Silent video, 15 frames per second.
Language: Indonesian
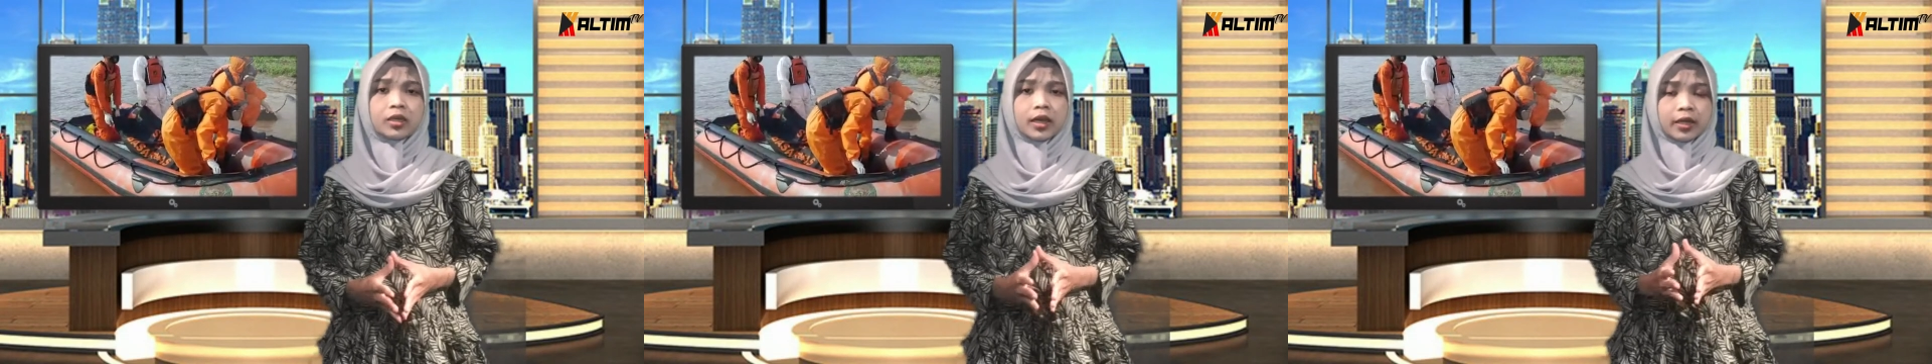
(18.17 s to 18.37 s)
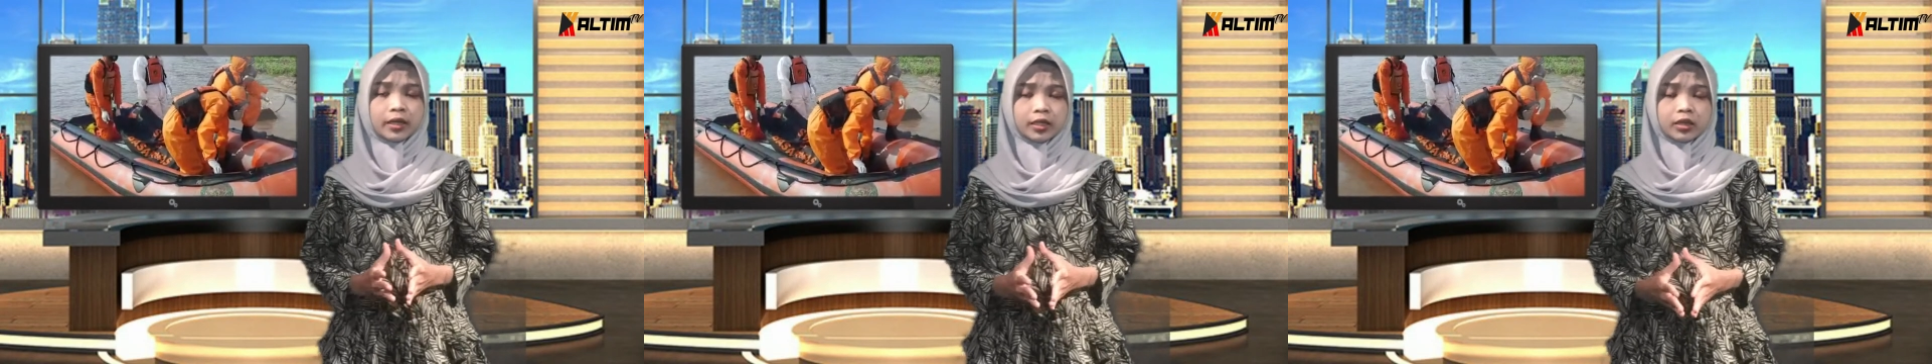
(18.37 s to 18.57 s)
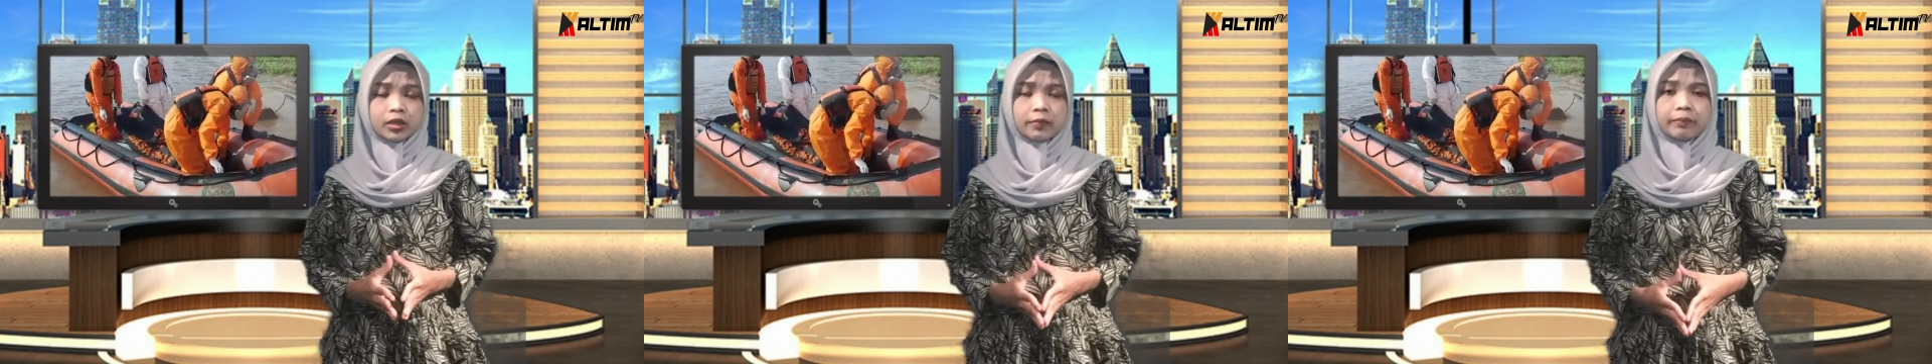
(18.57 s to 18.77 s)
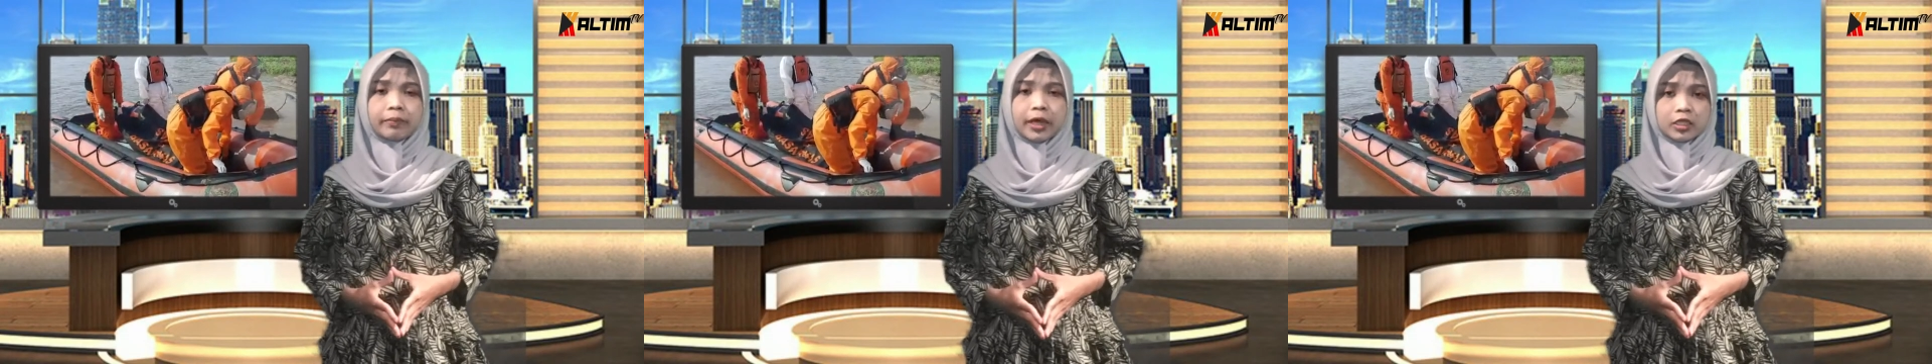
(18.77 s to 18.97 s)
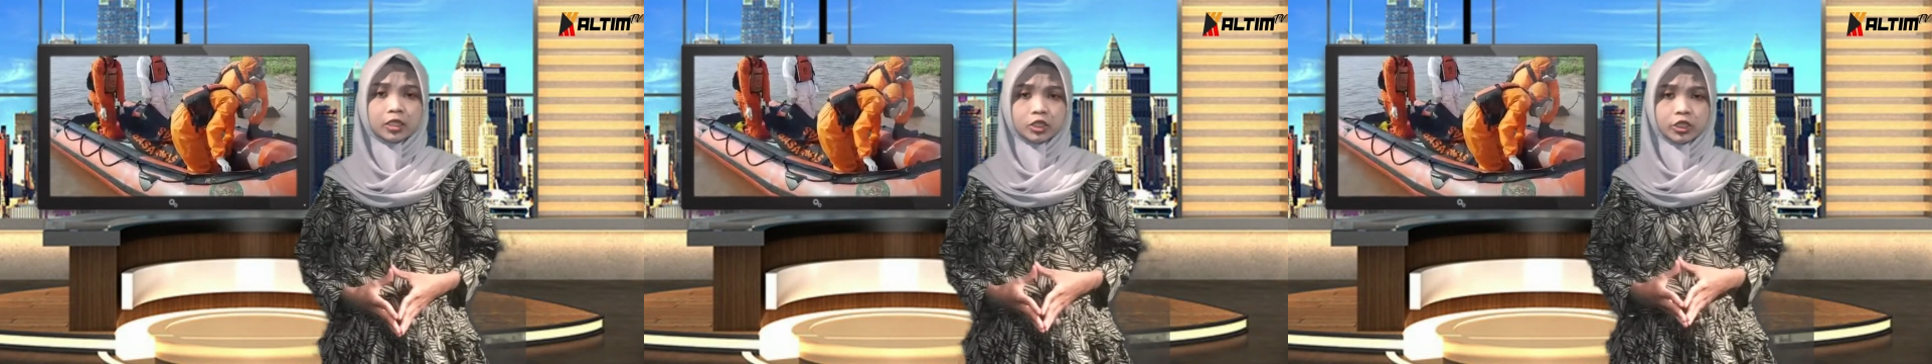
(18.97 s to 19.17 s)
dari
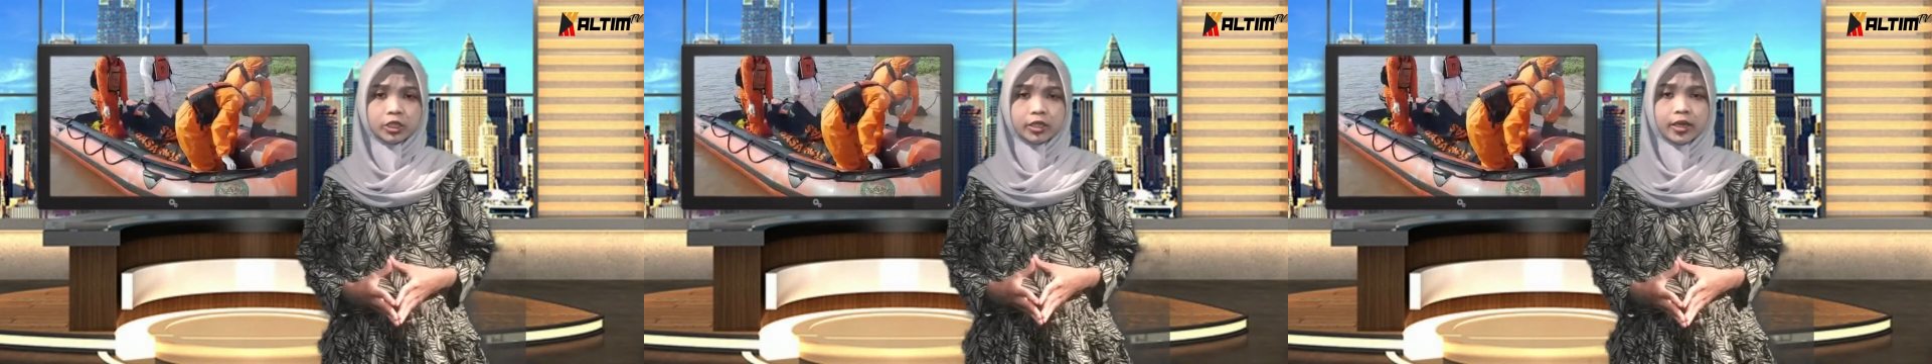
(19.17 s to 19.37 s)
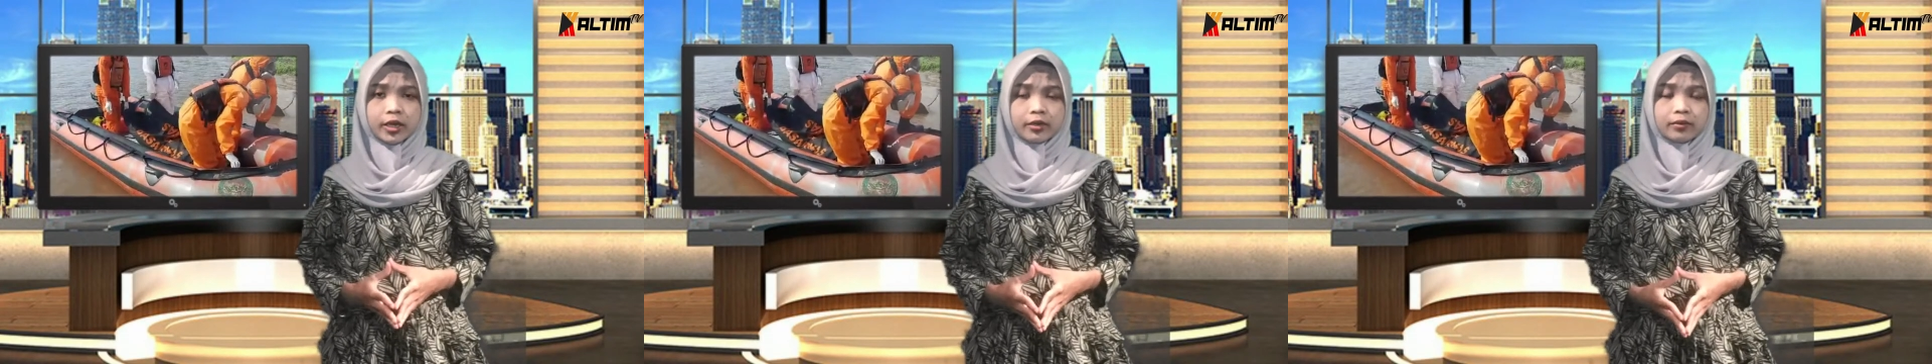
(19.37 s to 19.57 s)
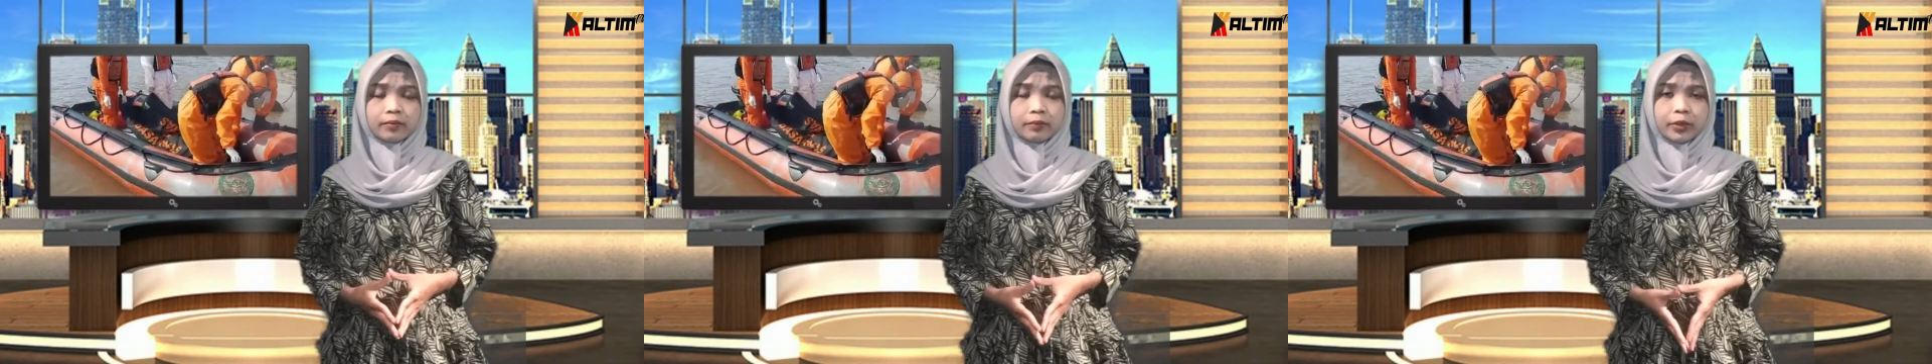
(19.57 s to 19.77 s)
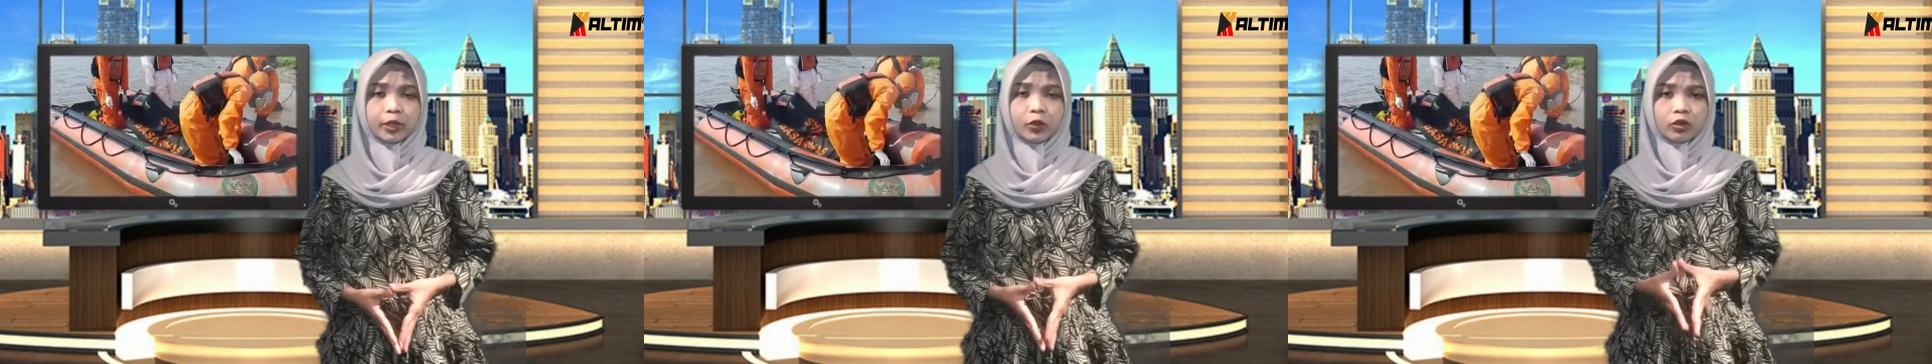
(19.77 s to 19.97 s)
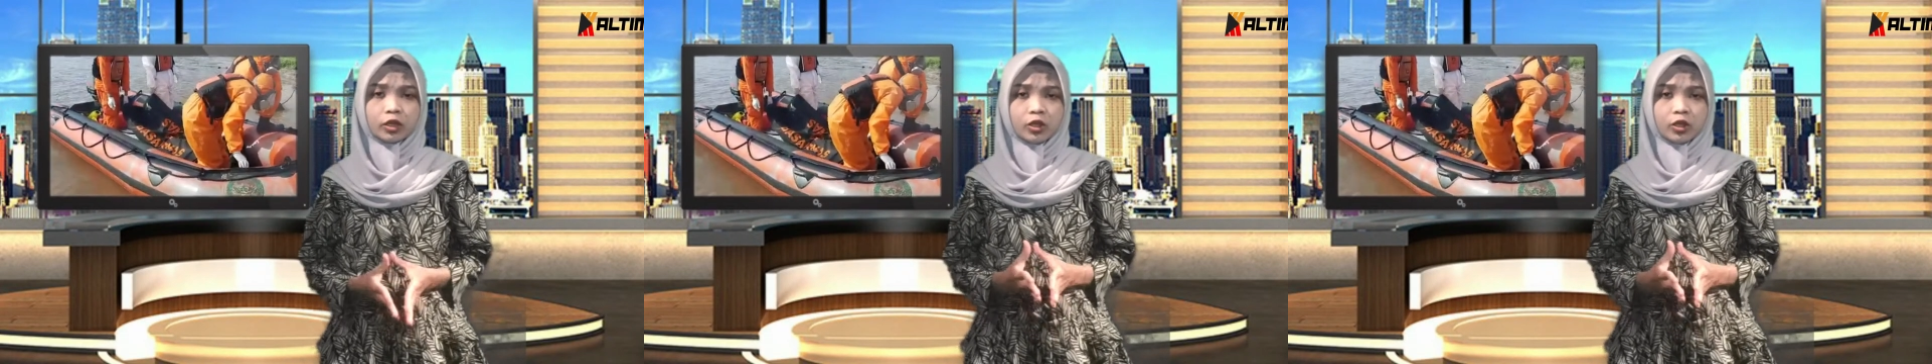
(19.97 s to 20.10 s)
tempat kejadian. Berikut